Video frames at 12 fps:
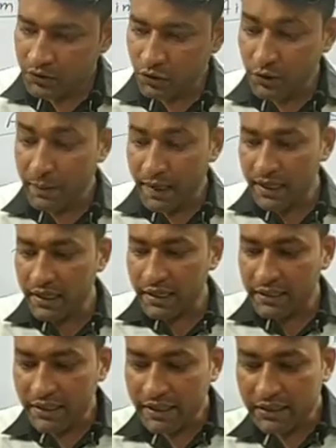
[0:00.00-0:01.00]
सॉरी पहले
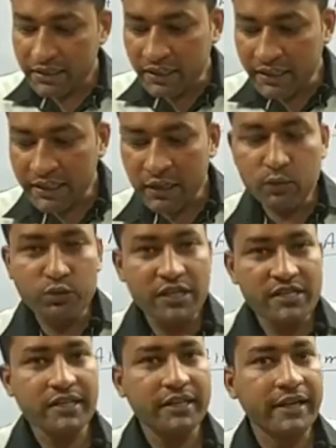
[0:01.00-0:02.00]
कहता है कि दंड के
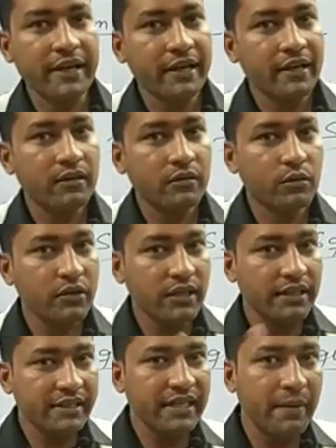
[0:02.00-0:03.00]
उद्देश्य क्या हैं कोई
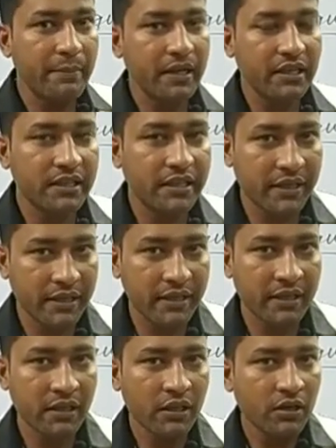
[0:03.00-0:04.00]
गलती आप करते हैं
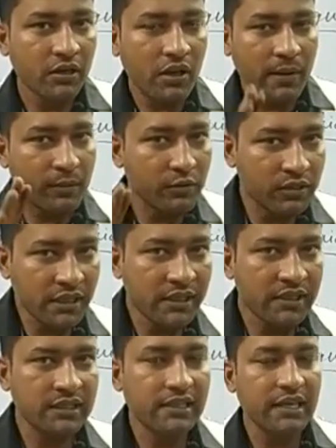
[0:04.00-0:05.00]
और आपको
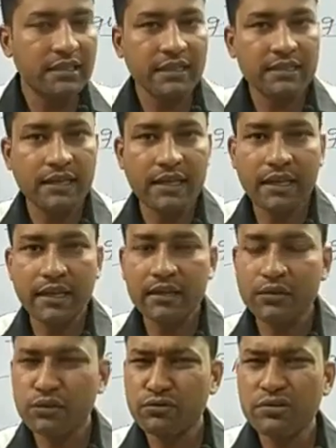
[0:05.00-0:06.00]
दंडित किया जाता है
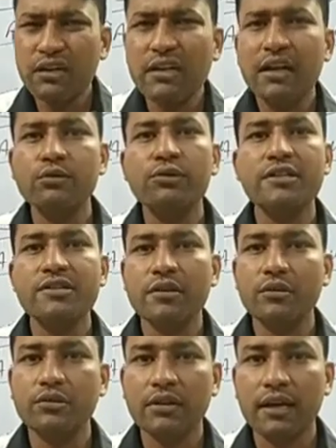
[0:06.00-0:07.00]
तो उसका क्या उद्देश्य
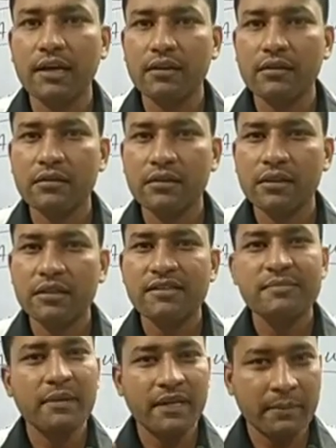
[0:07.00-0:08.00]
होता है
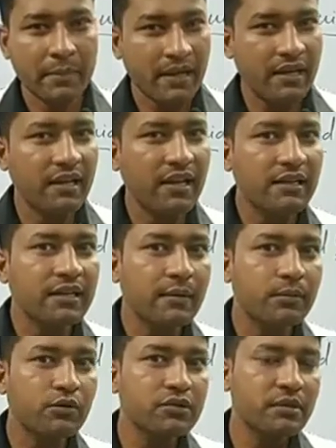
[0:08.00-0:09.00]
मैंने पहले कहा था
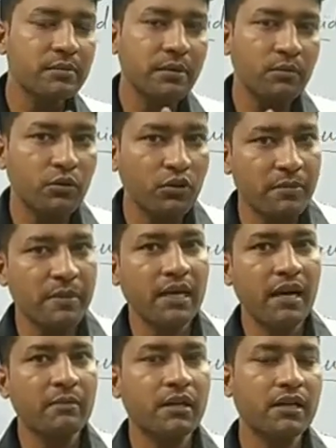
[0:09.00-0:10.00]
आपको जब हम कोई भी
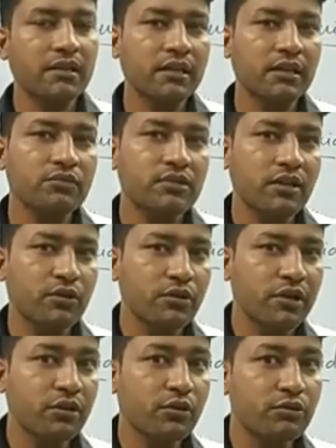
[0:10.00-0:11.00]
काम करते हैं उसका
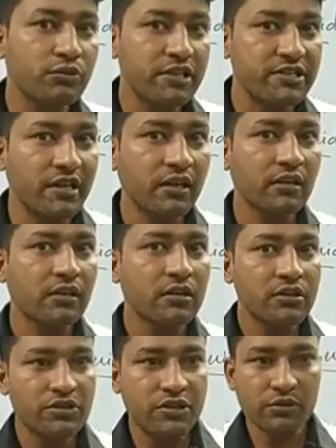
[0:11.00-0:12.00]
कोई ना कोई उद्देश्य
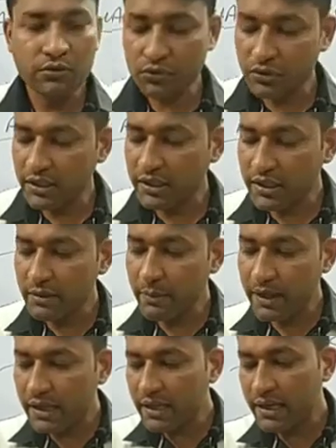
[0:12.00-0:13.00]
जरूर होता है देखिए
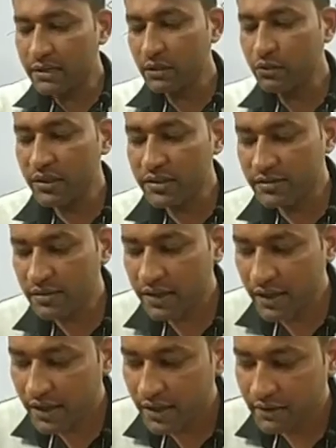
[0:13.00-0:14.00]
पहले कहता है उद्देश्य
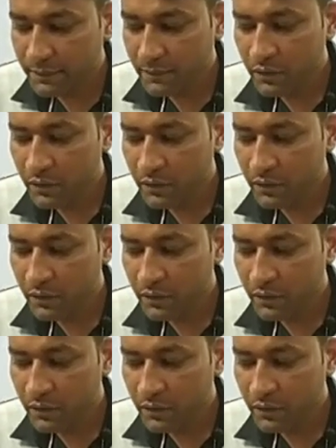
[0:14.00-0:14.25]
क्या है